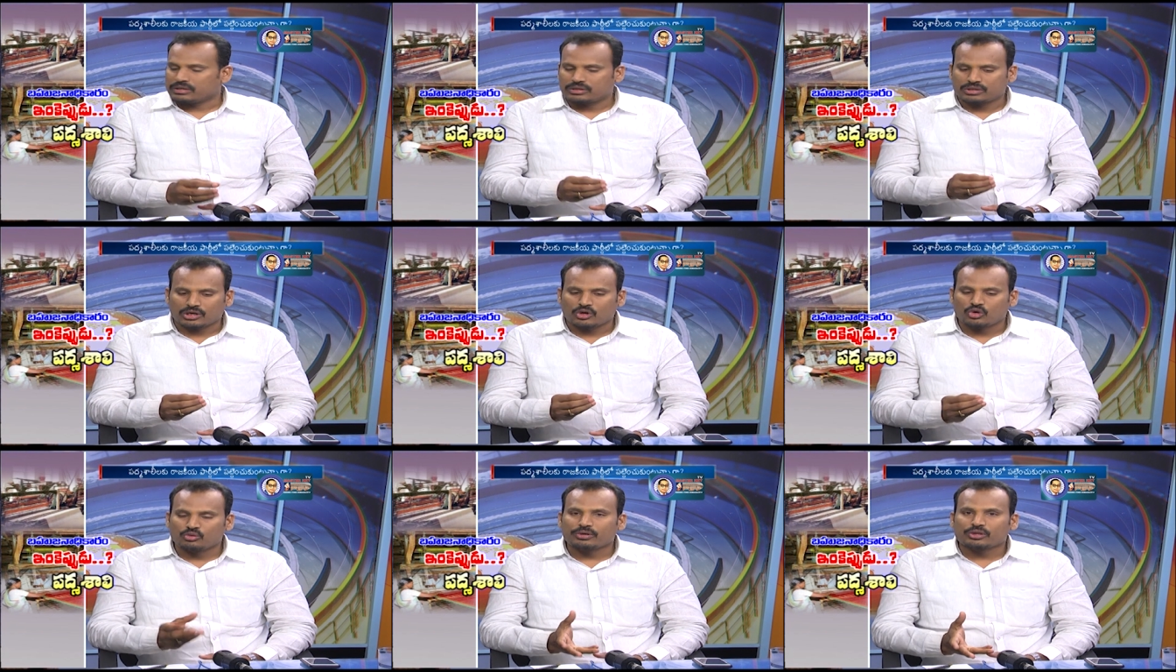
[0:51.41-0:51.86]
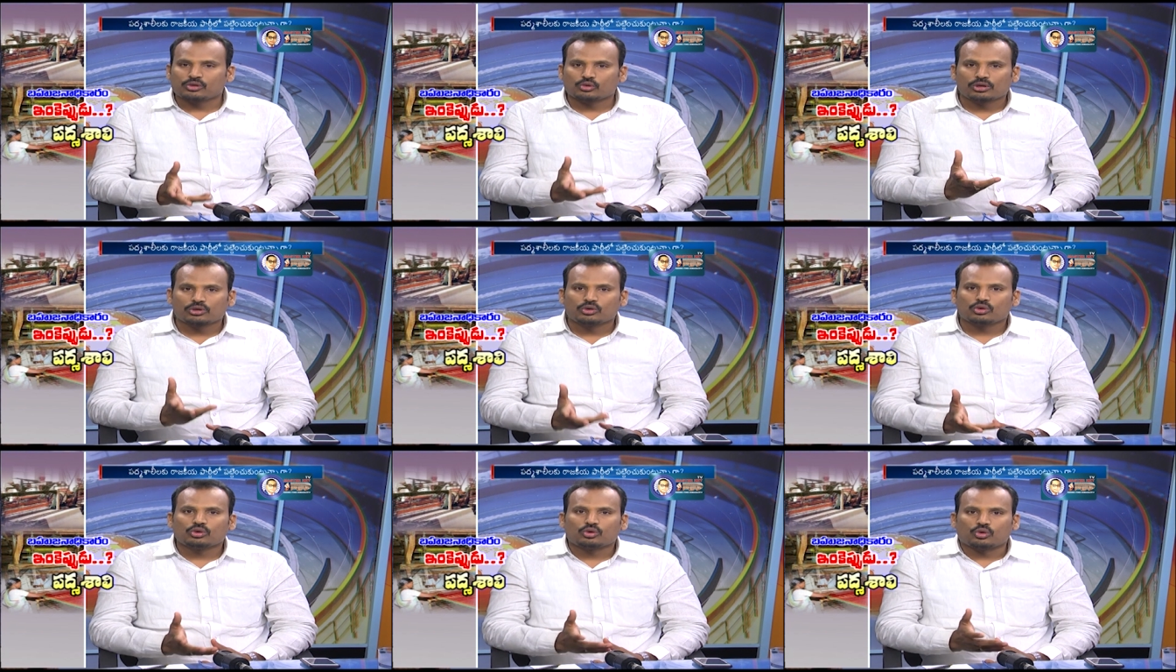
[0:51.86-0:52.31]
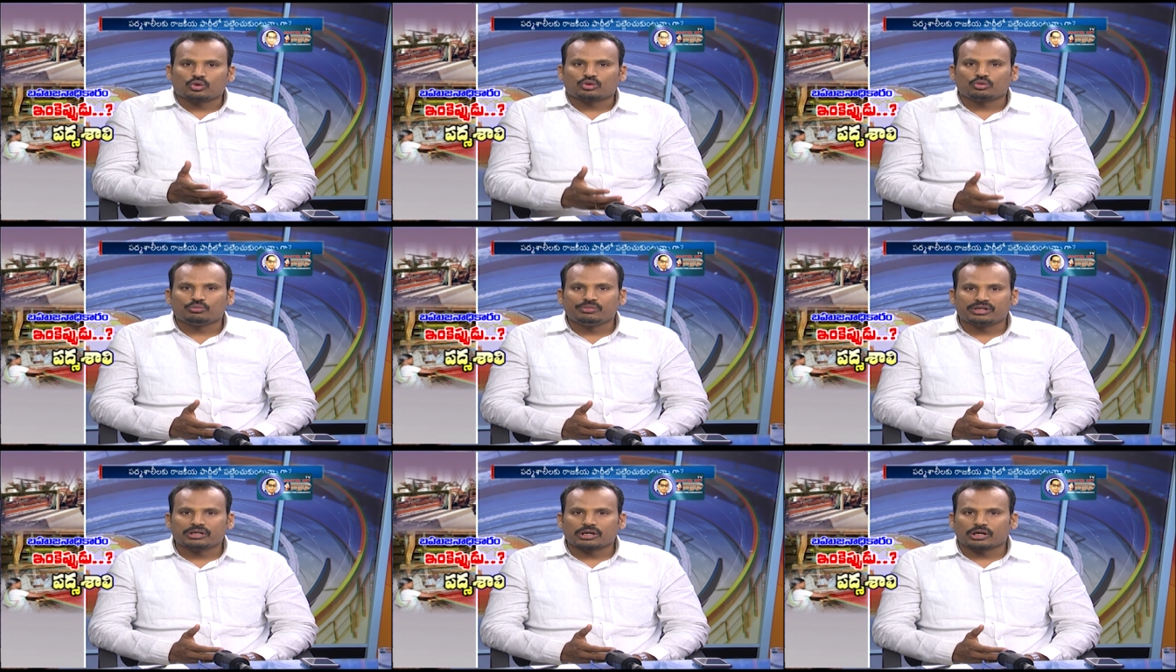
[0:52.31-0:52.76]
చావు బతుకులతో
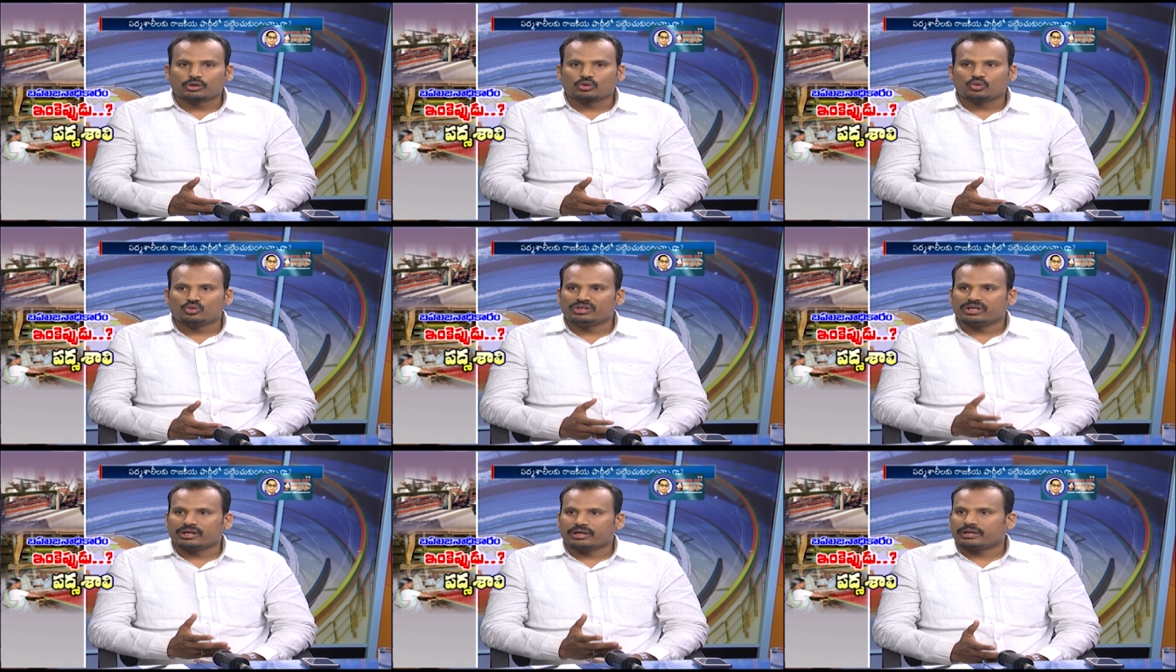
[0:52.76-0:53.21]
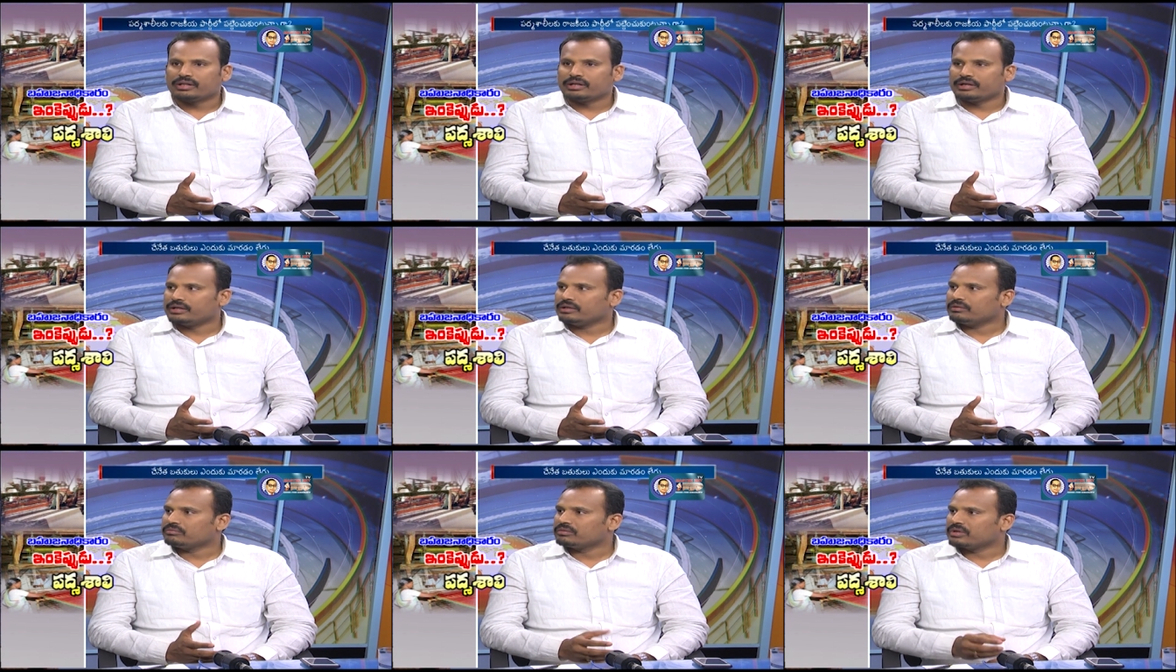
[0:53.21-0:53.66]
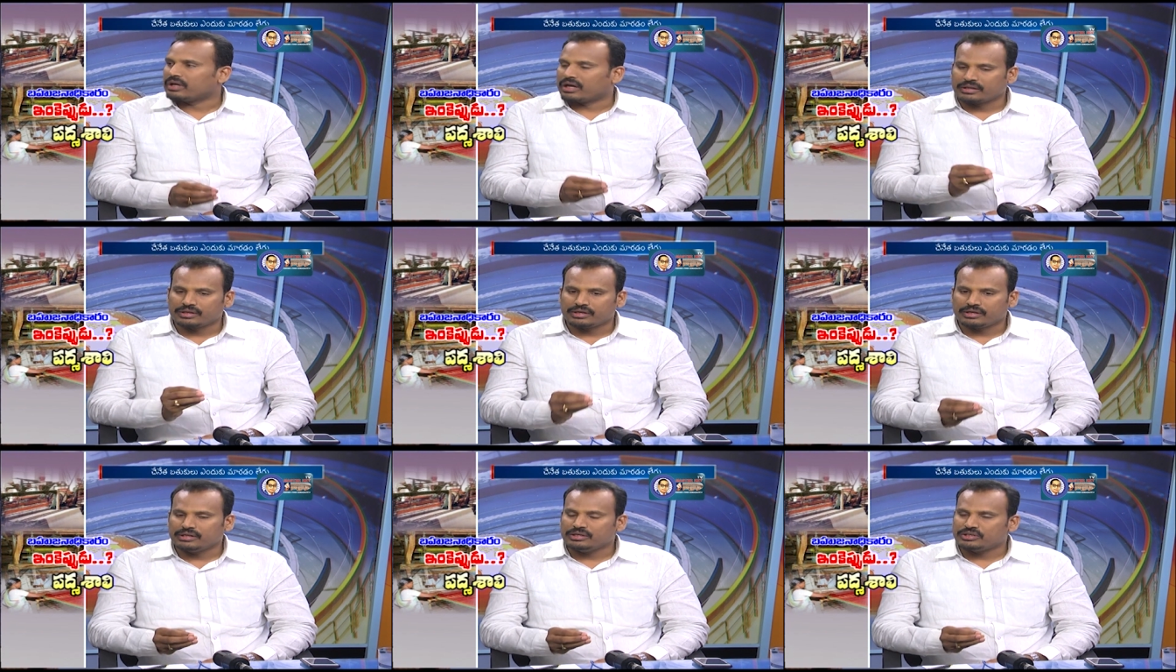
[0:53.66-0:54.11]
కొట్టుమిట్టాడుతుంది అంటే
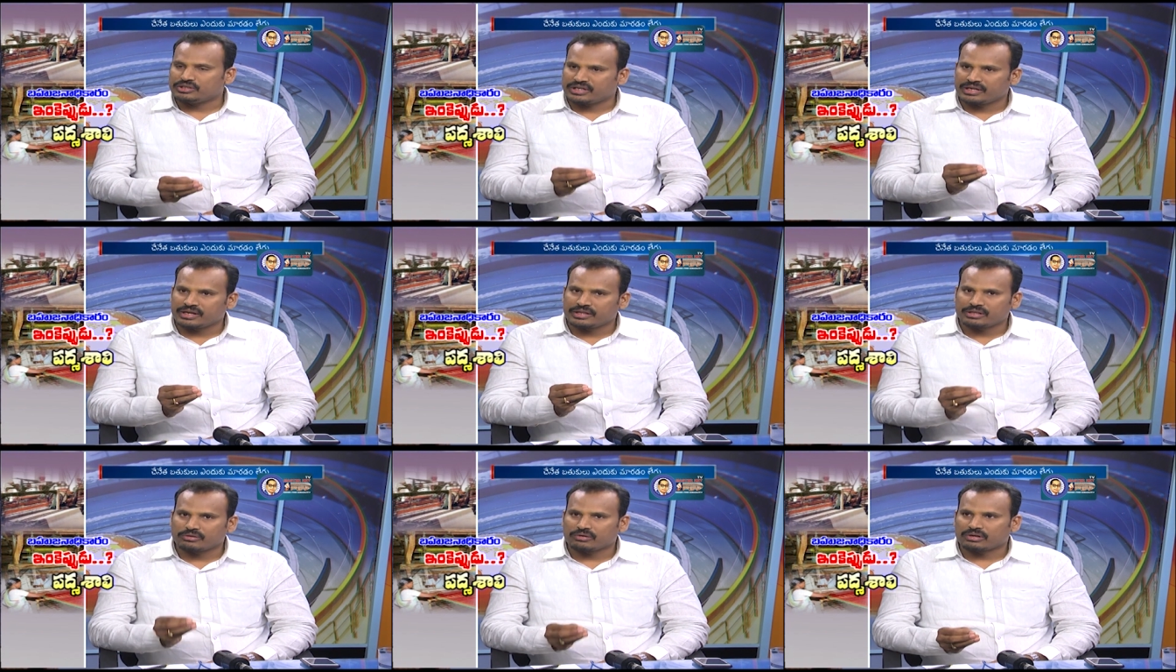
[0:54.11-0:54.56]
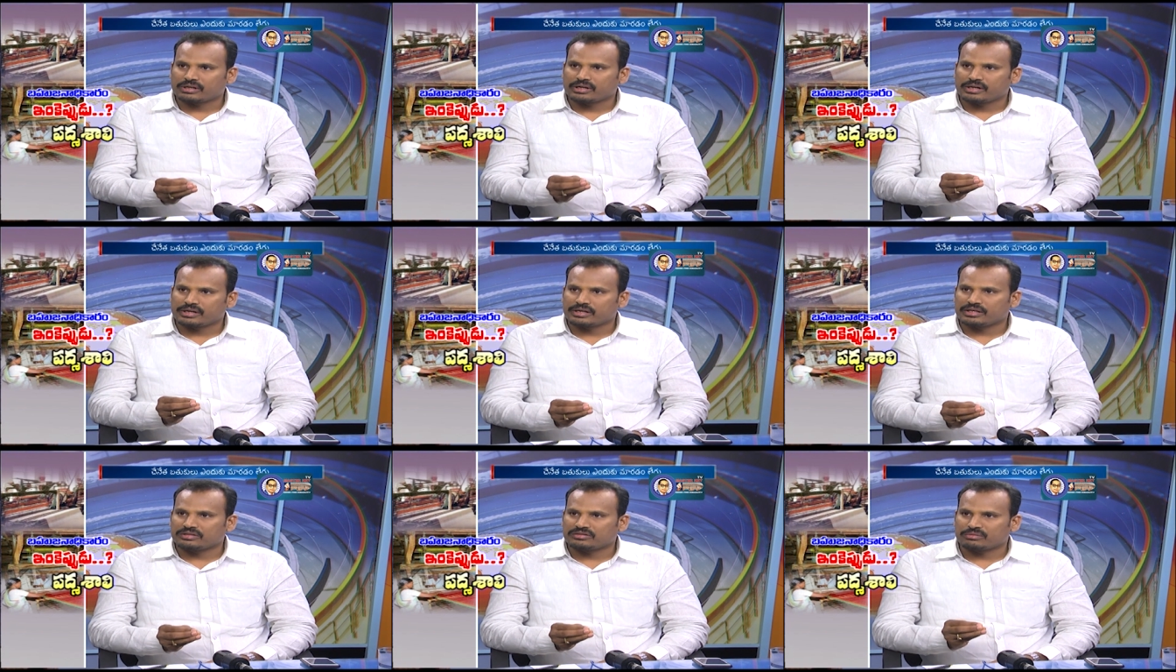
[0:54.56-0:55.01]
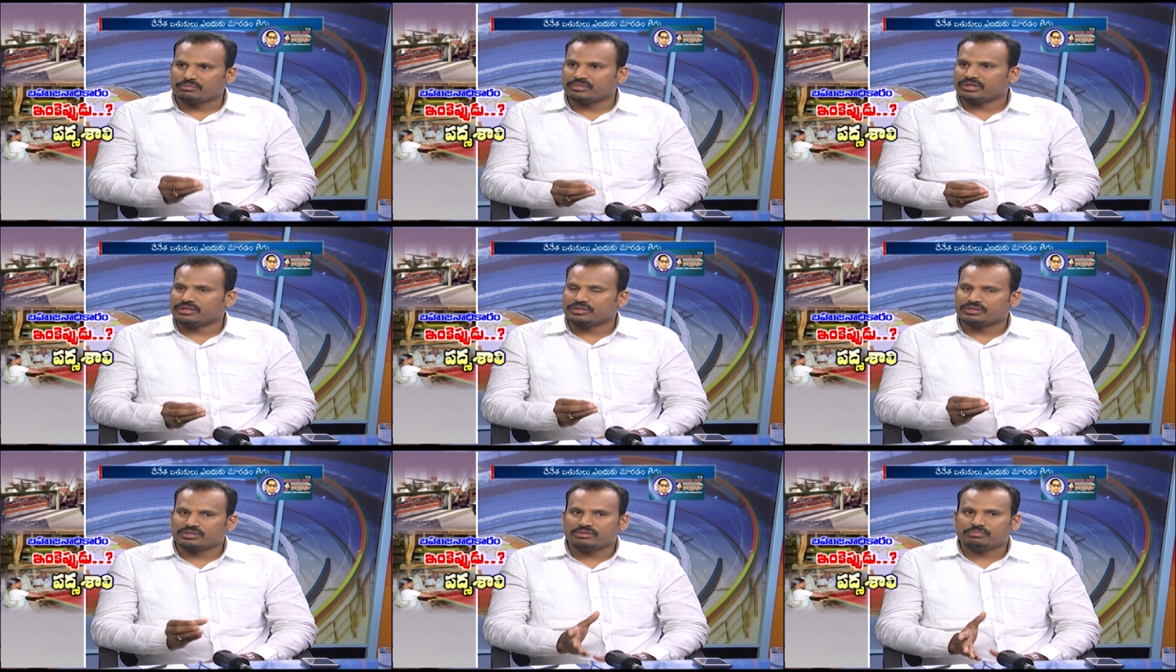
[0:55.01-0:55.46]
అది చేనేత వర్గానికి
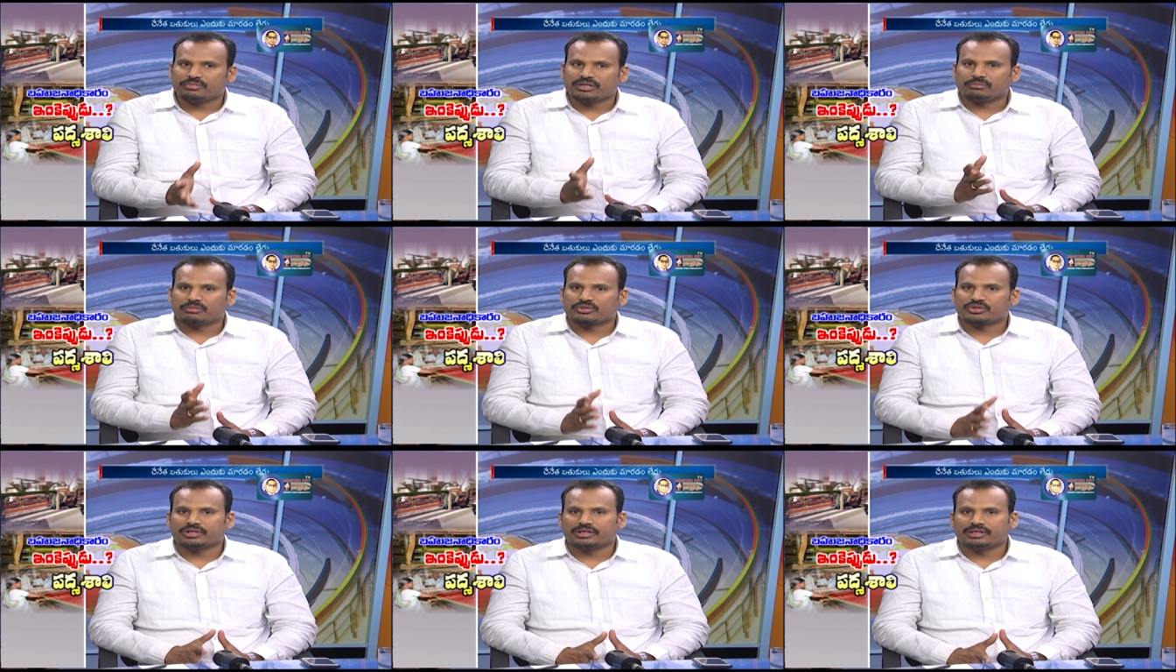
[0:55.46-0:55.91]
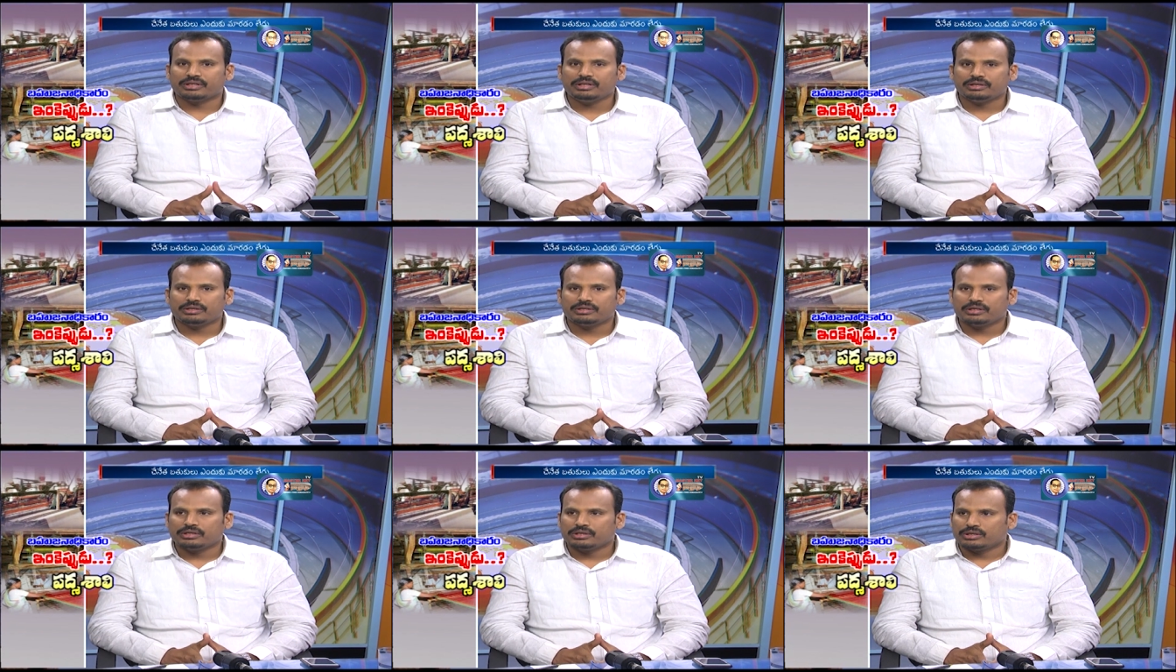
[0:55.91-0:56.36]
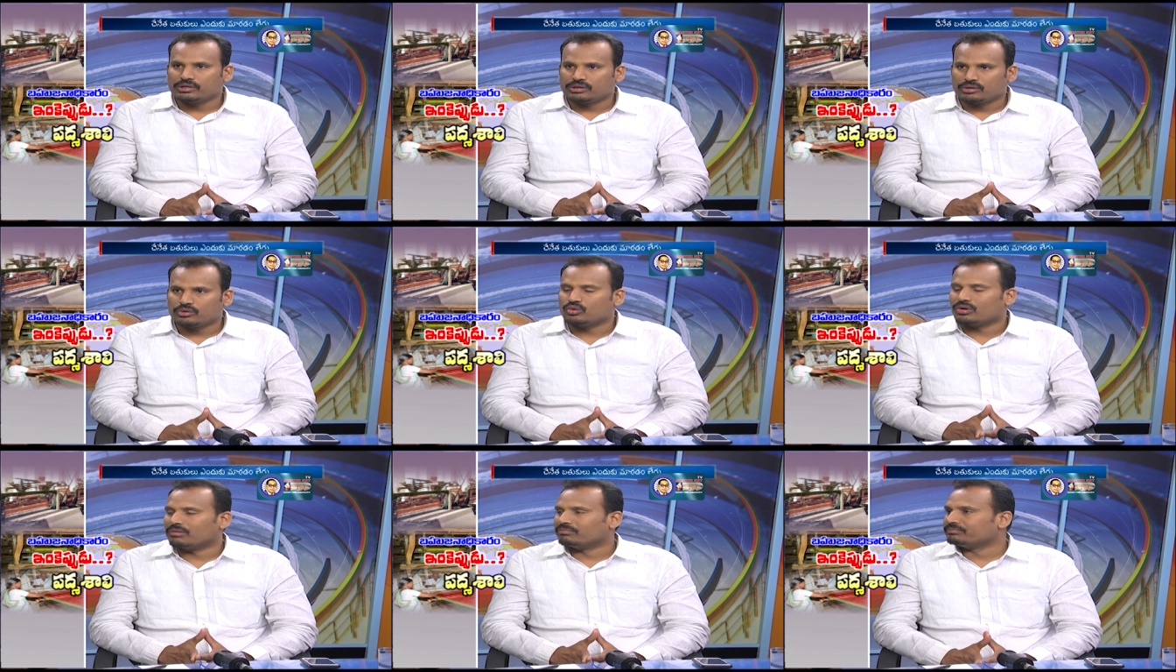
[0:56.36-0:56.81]
సంబంధించిన పద్మశాలి
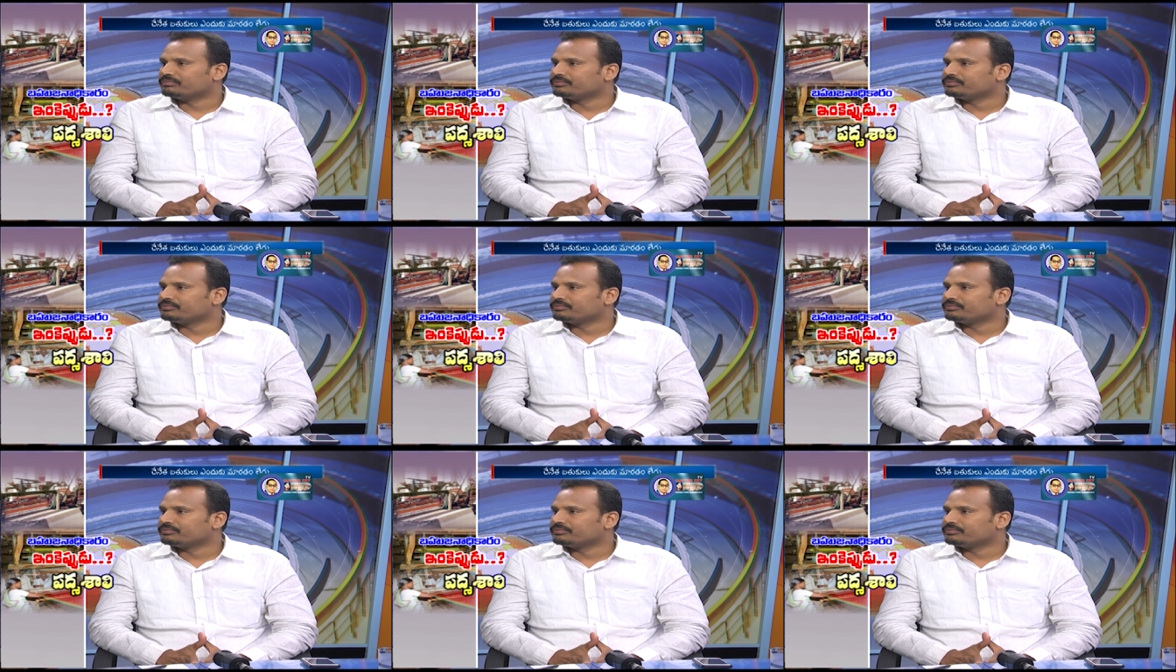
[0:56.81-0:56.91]
కులం